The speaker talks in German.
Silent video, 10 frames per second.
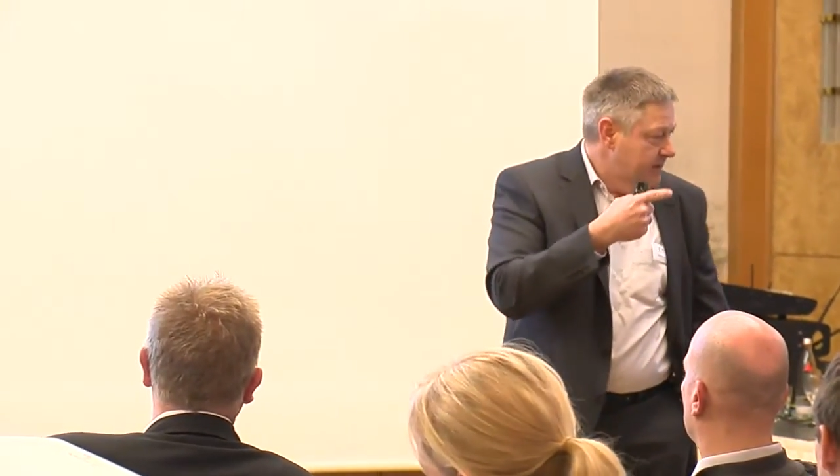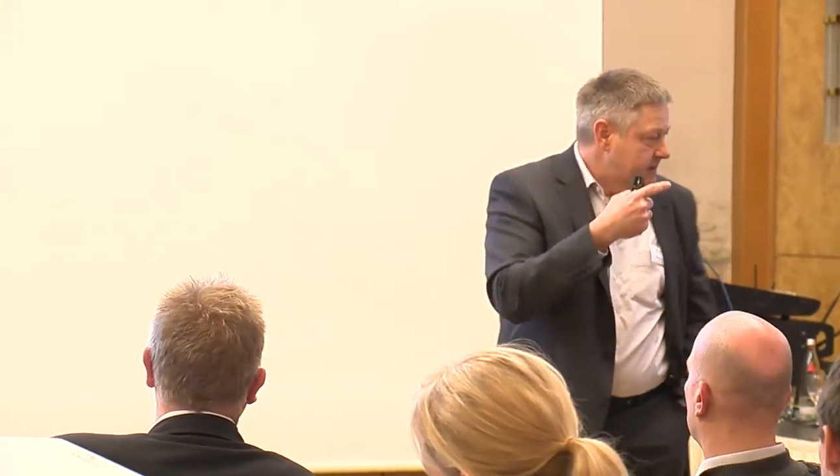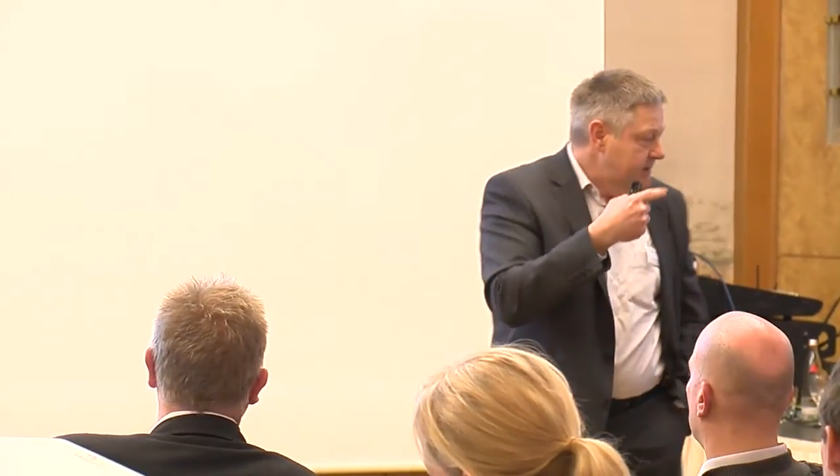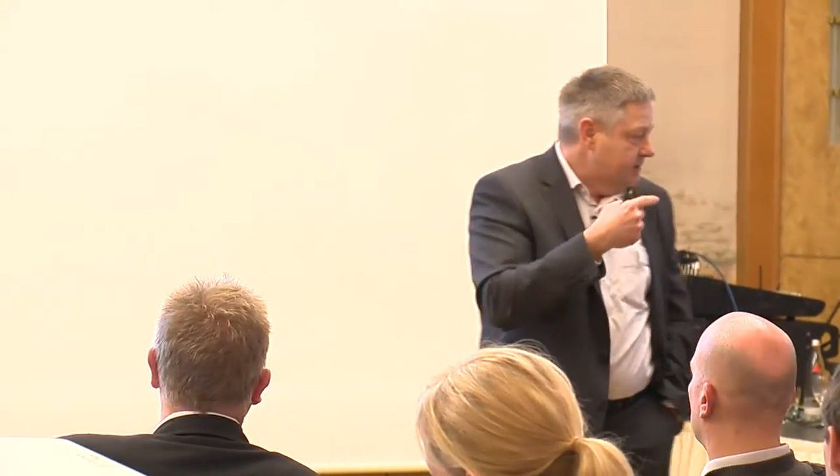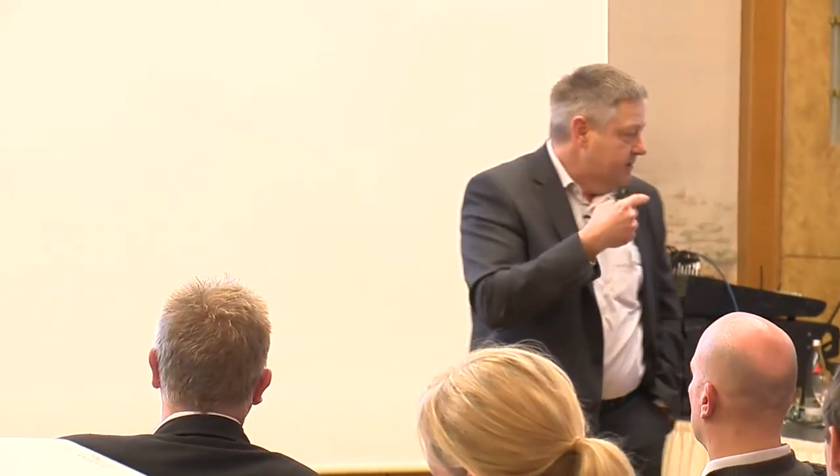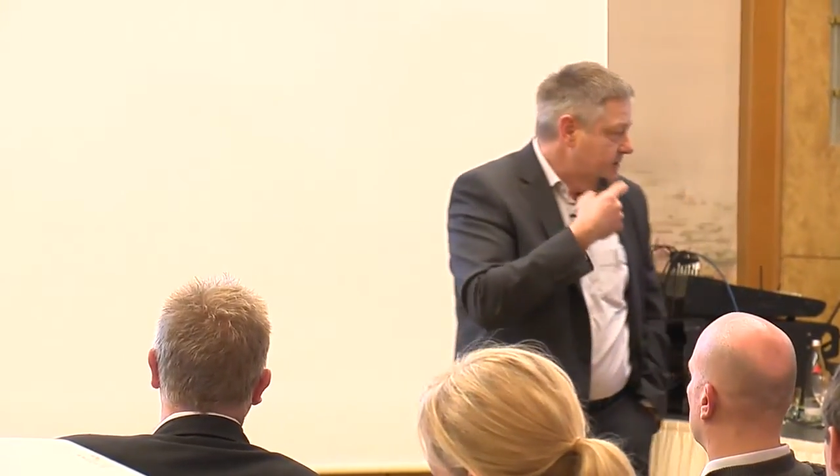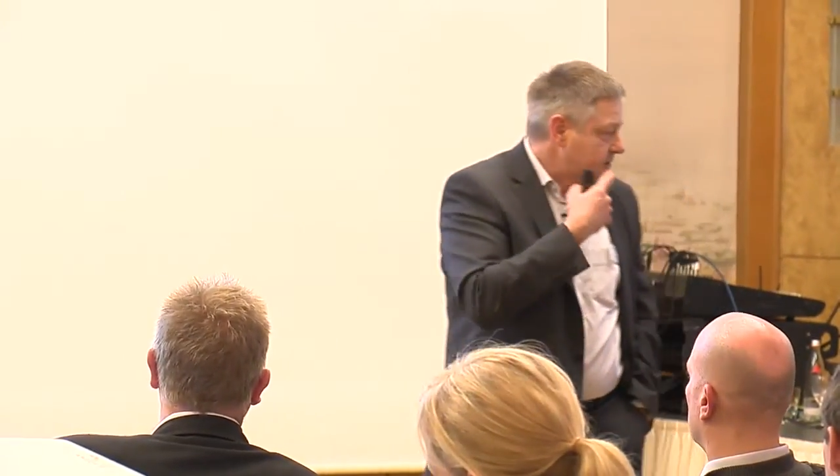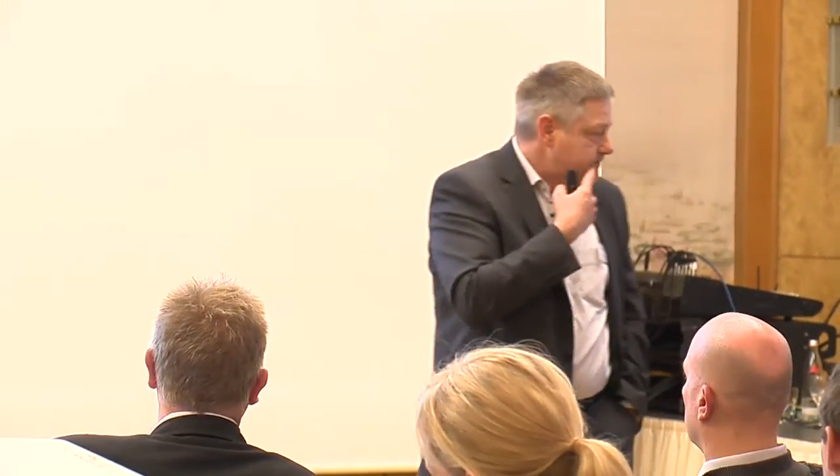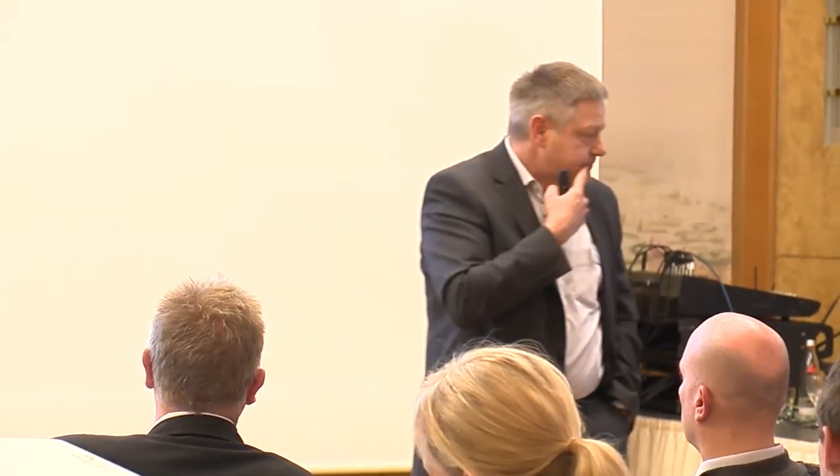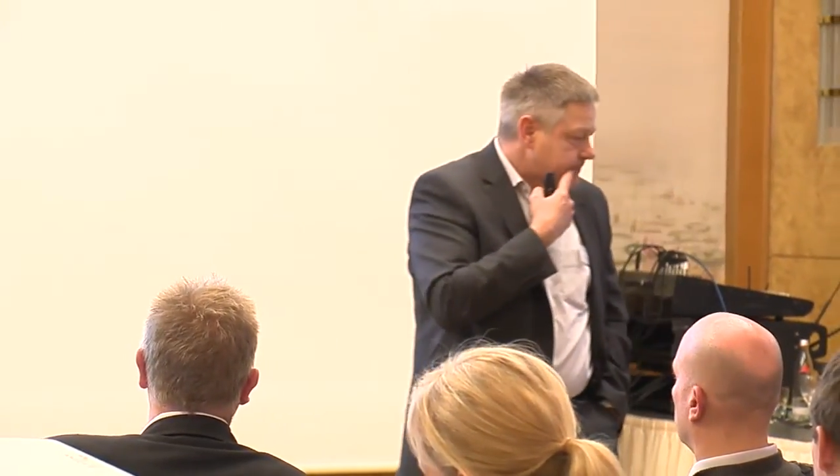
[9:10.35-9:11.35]
diese,
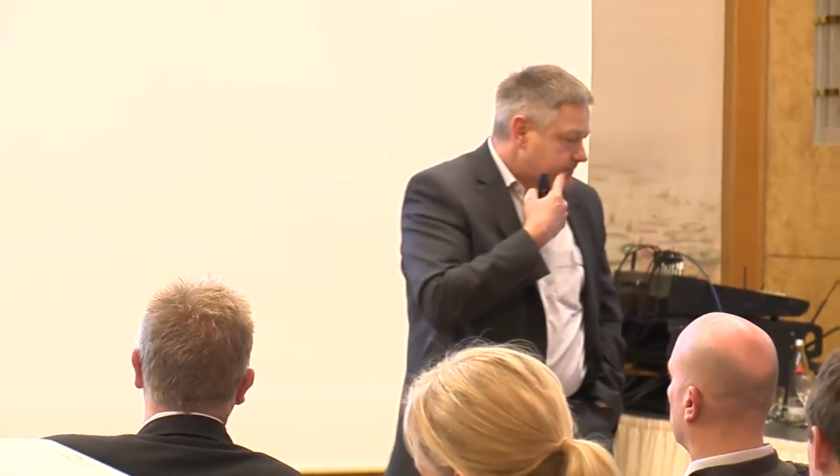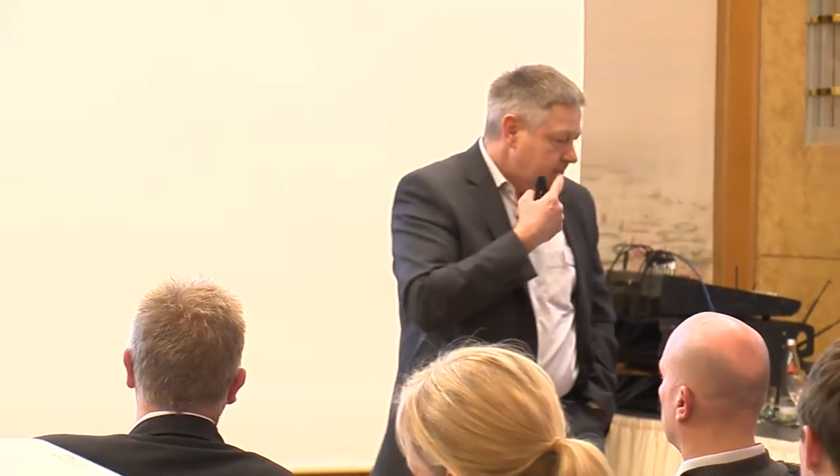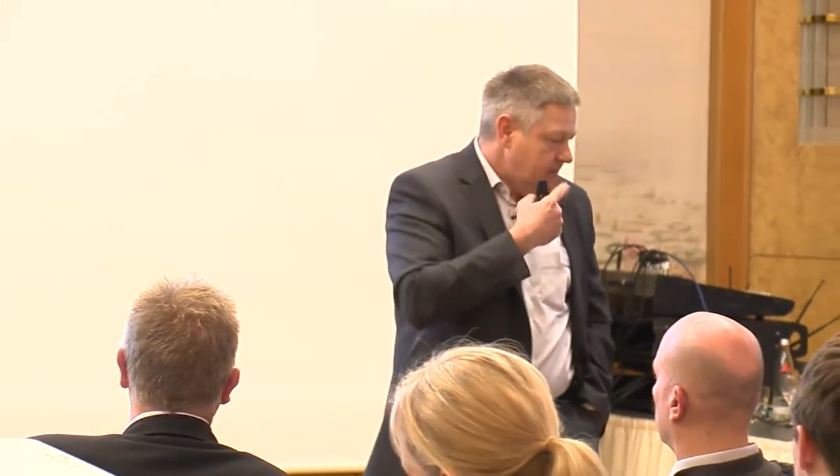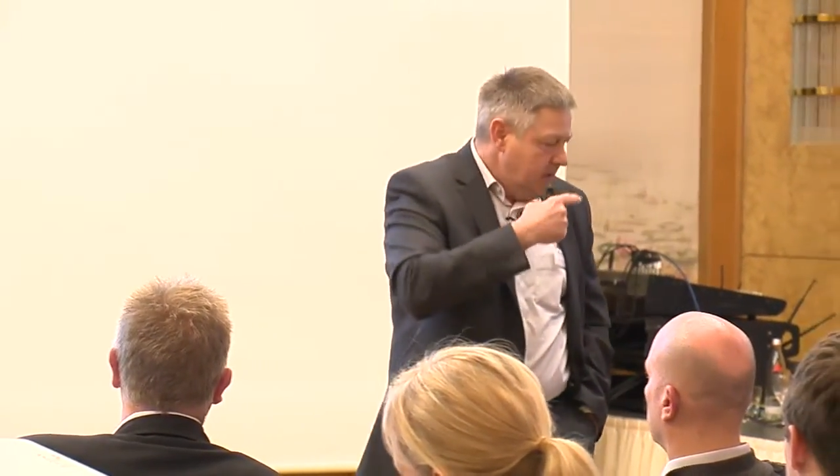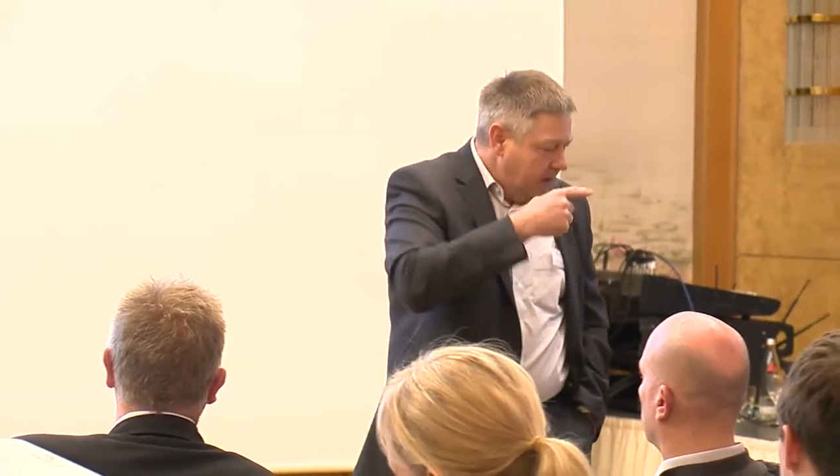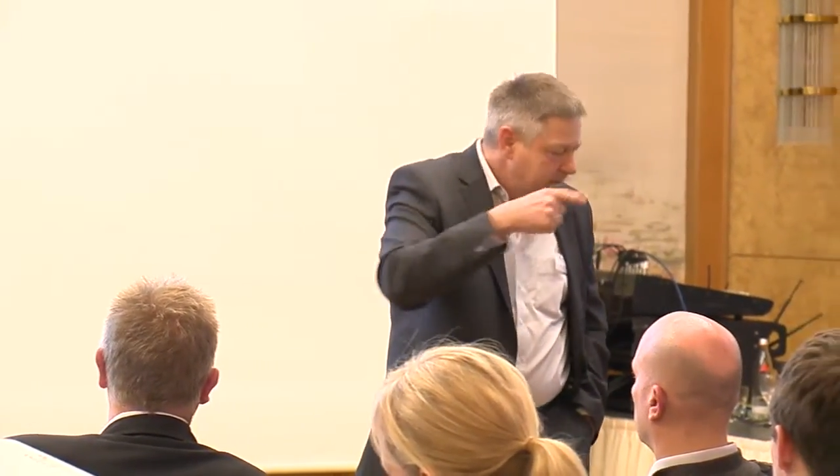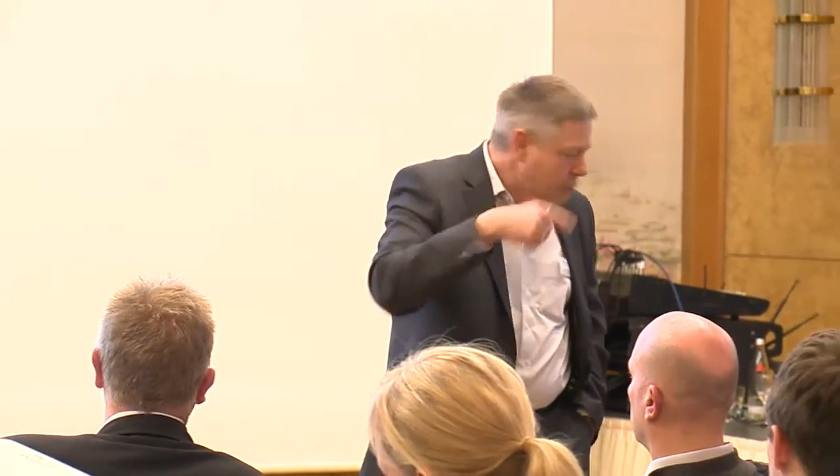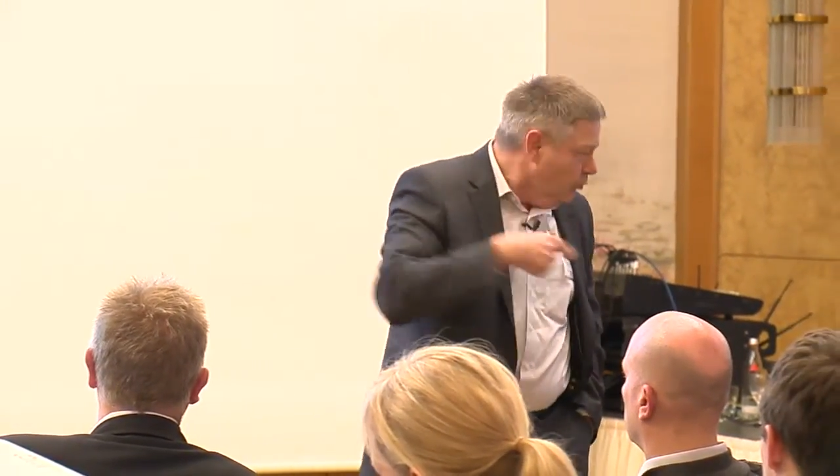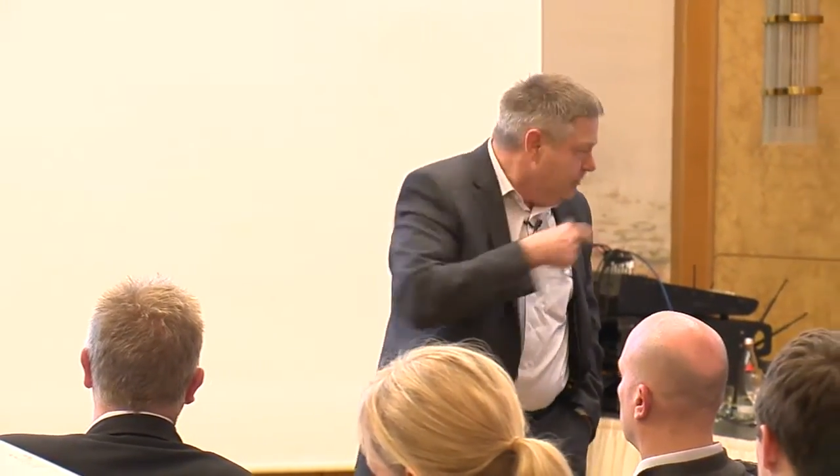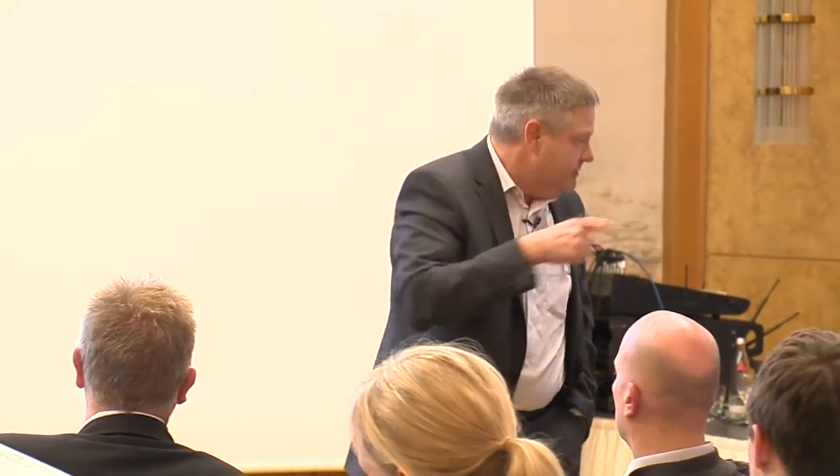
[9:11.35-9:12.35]
eine
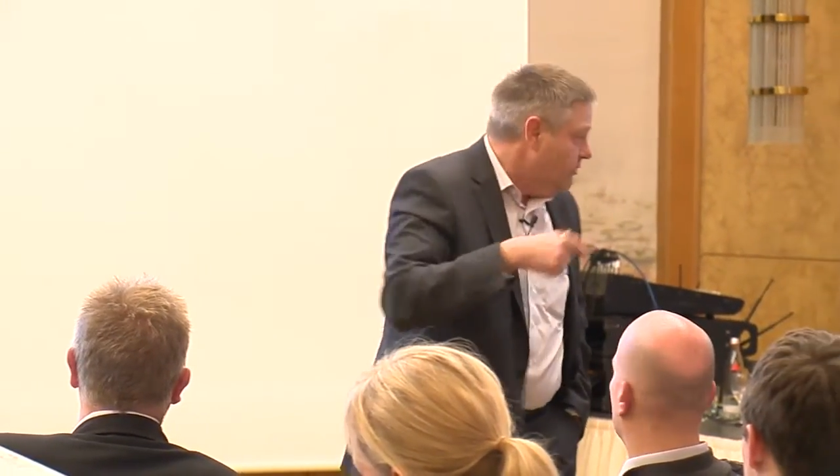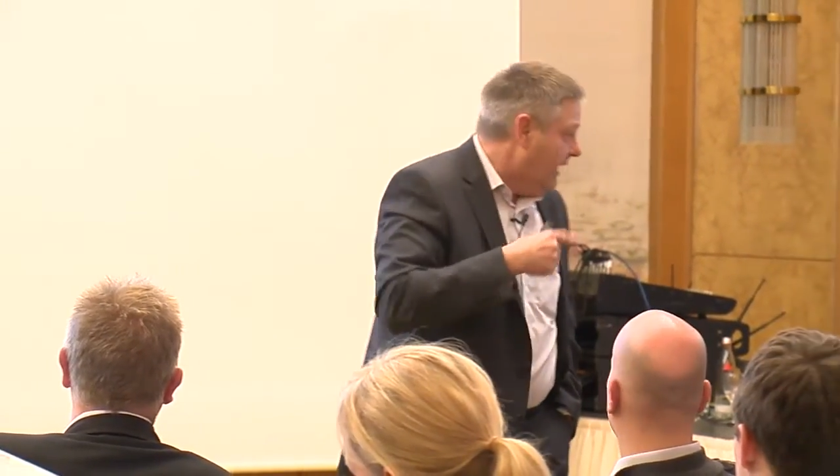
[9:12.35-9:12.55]
Gruppe zu